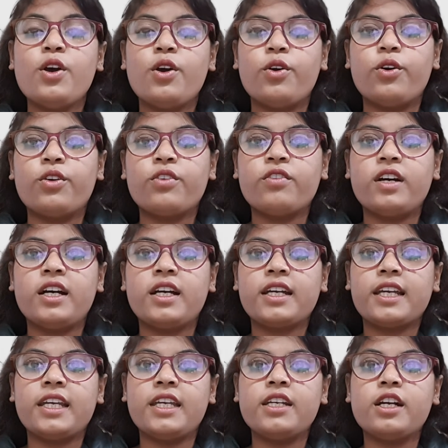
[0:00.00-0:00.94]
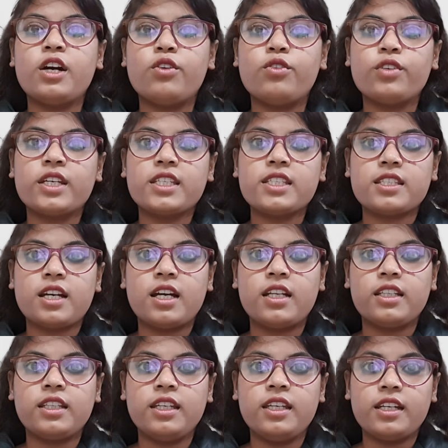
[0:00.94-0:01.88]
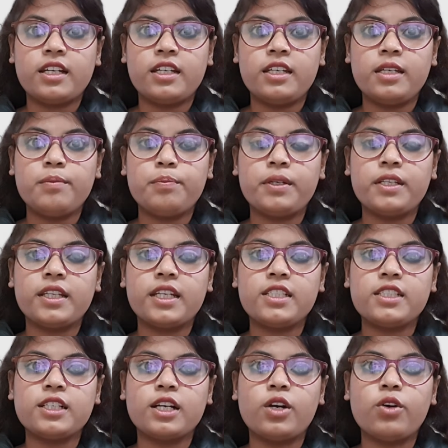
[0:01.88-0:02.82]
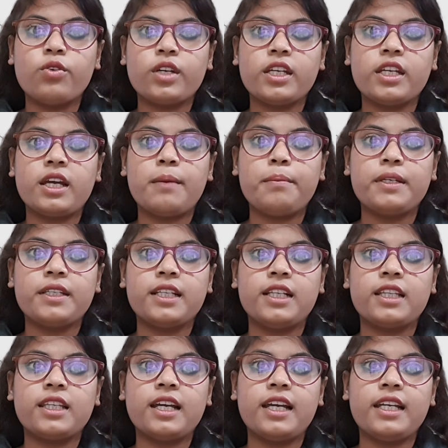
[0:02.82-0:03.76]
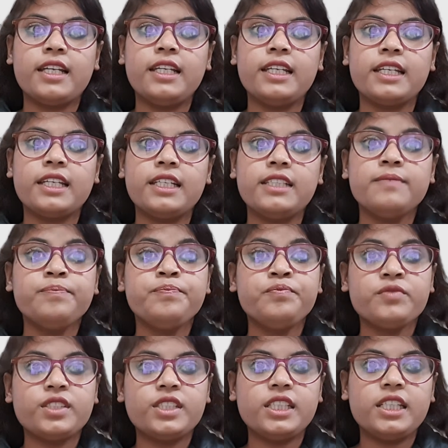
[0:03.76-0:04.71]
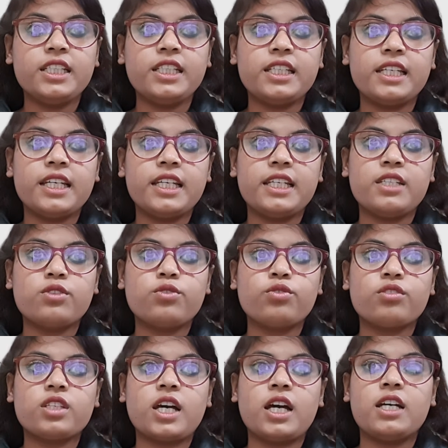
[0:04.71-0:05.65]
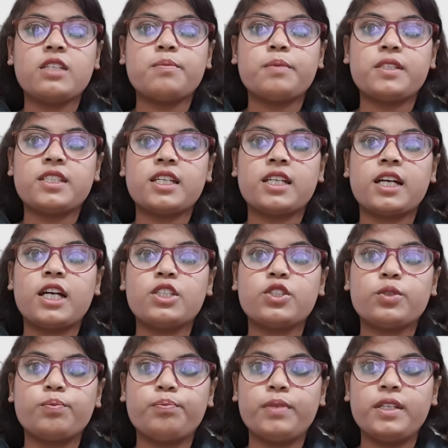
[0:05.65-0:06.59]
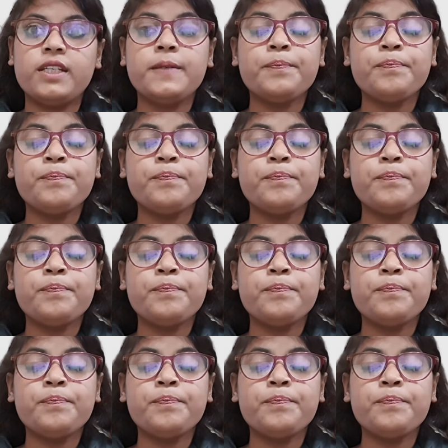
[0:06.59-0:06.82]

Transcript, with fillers: और वहाँ कई गांवों के साथ ही करीब पंद्रह जगहों के नाम बदलता है लेकिन चीन के इस दुस्साहस पर सरकार चुप्पी